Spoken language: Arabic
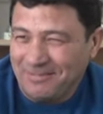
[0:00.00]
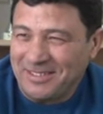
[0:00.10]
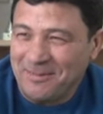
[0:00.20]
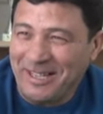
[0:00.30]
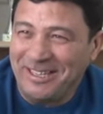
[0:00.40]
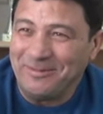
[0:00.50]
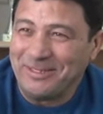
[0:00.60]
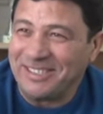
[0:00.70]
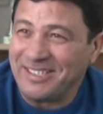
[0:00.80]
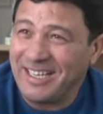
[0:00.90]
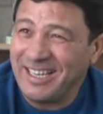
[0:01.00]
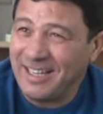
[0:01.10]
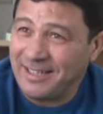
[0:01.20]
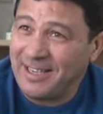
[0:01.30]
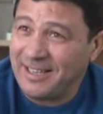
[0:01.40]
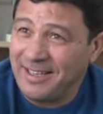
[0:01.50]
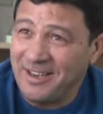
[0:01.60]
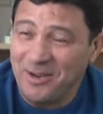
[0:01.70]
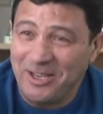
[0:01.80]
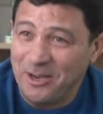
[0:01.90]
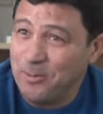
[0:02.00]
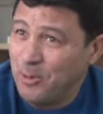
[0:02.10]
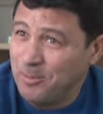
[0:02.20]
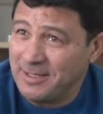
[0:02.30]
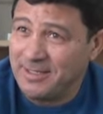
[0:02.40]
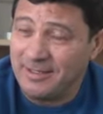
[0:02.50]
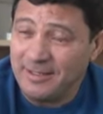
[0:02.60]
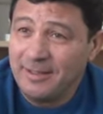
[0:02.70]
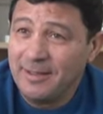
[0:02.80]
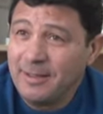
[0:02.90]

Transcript: سامحني باش هي تاك همومه زاده